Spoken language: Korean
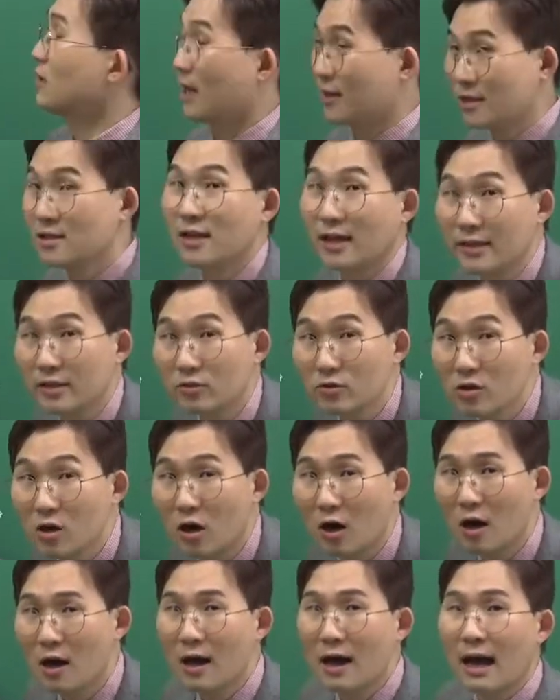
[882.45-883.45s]
단원은
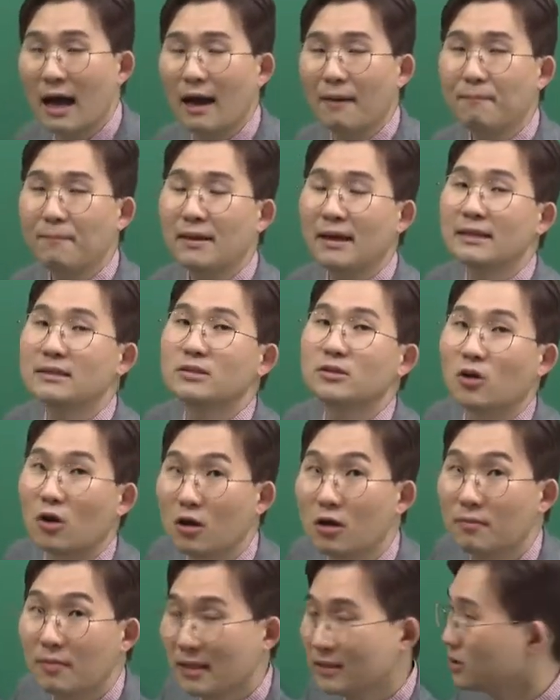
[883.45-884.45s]
아니고요. 앞에 한
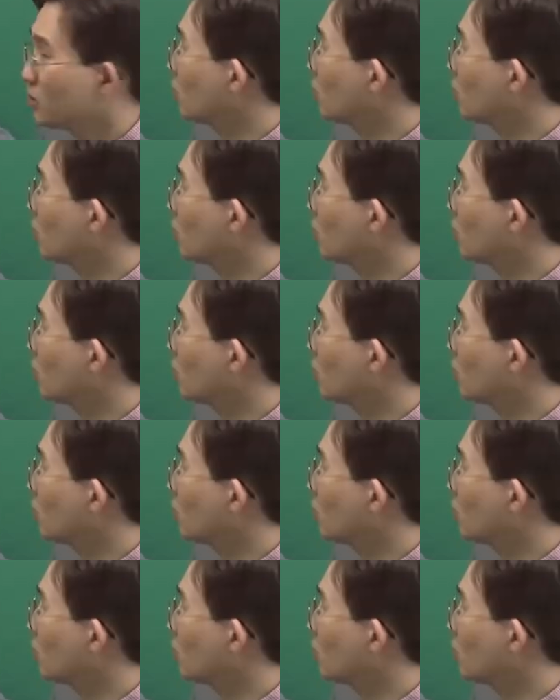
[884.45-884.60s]
절반